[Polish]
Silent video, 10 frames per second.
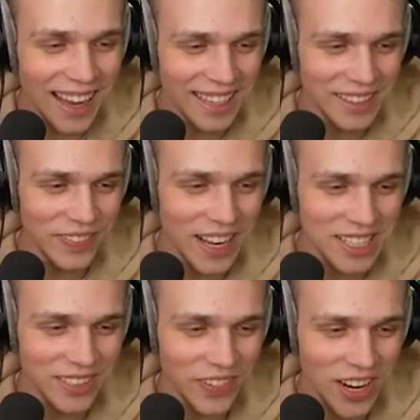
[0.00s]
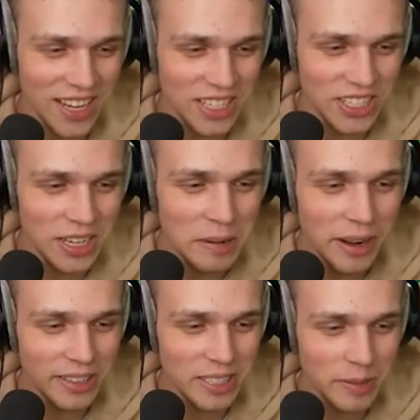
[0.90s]
Ale to patrz, to pokażę ci, bo
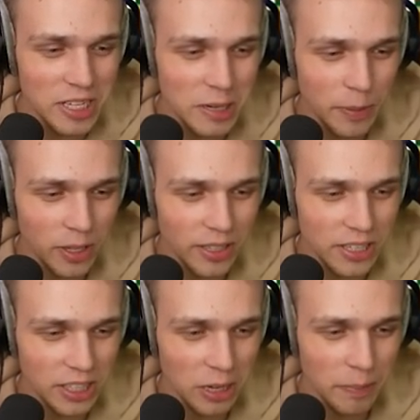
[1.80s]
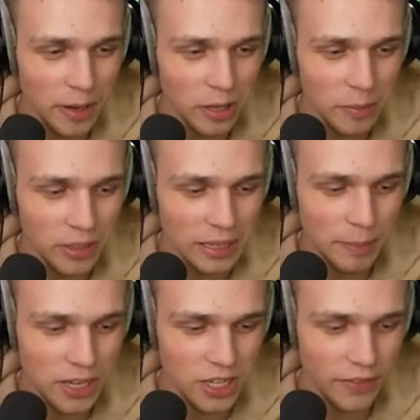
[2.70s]
ja to zrobię, żeby podglądać tego palionobota.
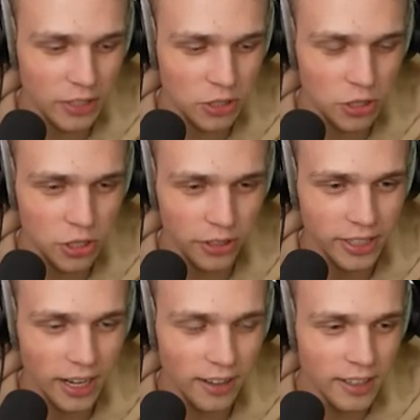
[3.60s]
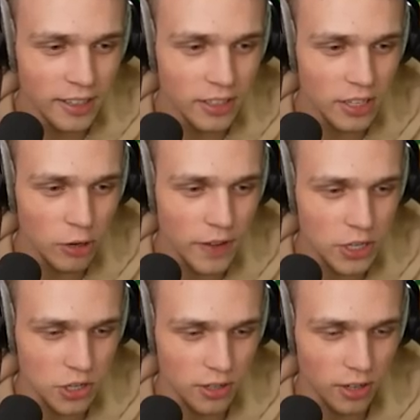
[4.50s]
Patrz, jak wejdziesz do środka, ty nie
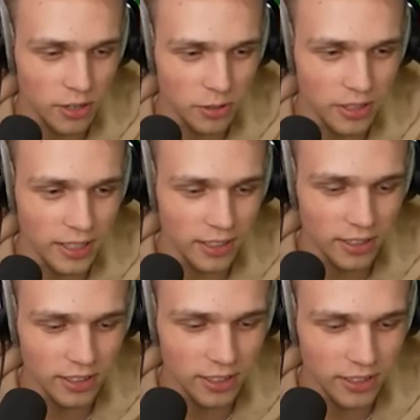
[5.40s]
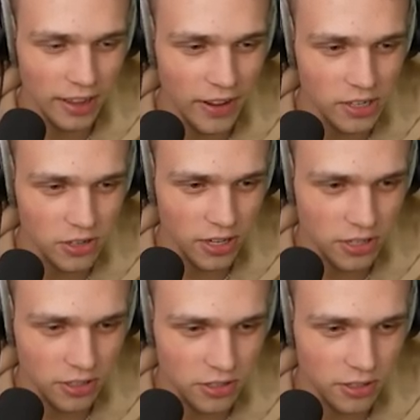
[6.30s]
uwierzysz. A. O kurde, no ty to nie wejdziesz. Ja
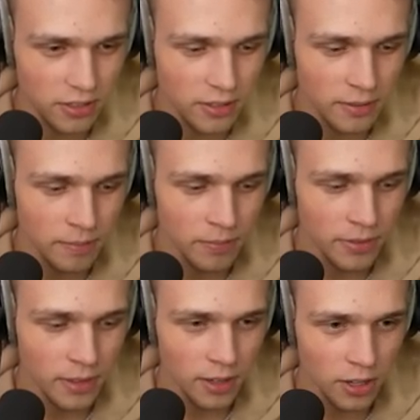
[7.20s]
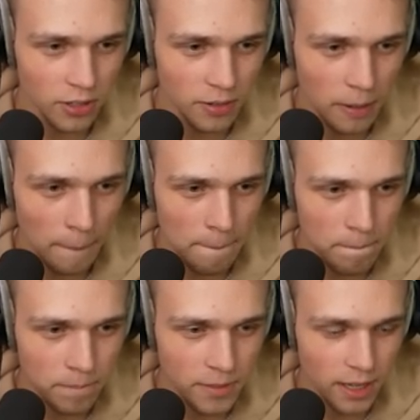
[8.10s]
nie widziałem tego. Nie trafię,
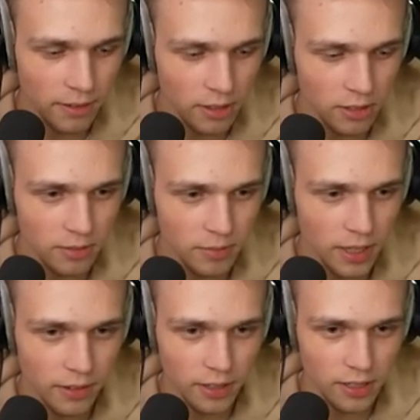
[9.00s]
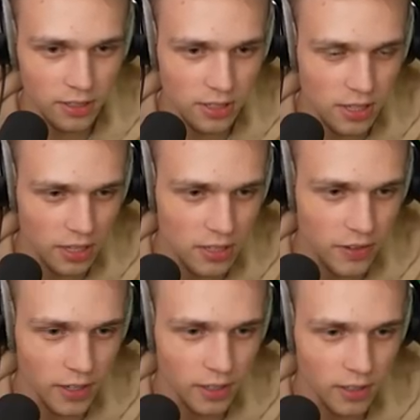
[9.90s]
patrz. Dawaj, to dawaj, jak jesteś taki
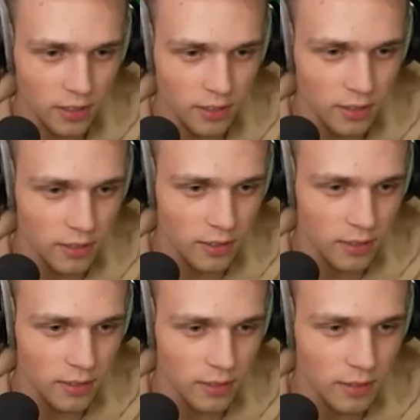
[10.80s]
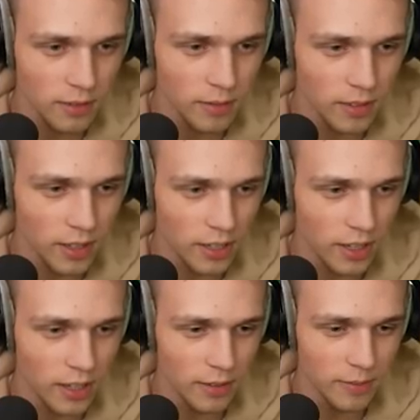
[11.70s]
cwaniak. Ale, no,
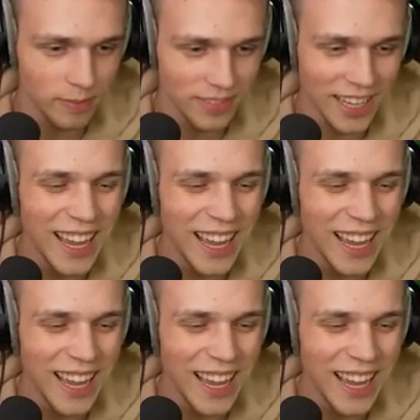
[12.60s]
ale... pomoc! No